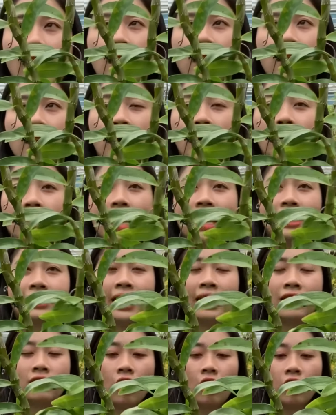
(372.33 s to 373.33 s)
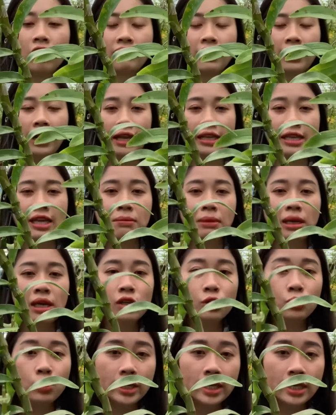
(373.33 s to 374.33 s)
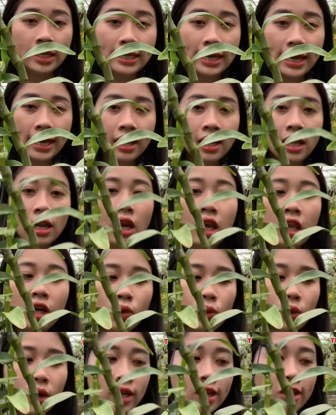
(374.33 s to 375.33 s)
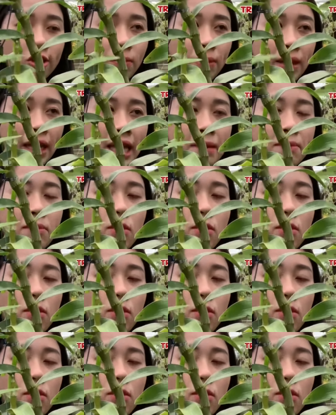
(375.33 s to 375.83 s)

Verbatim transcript: Cây đã thắt đọt và cả nhà mình lưu ý nha, lưu ý giúp em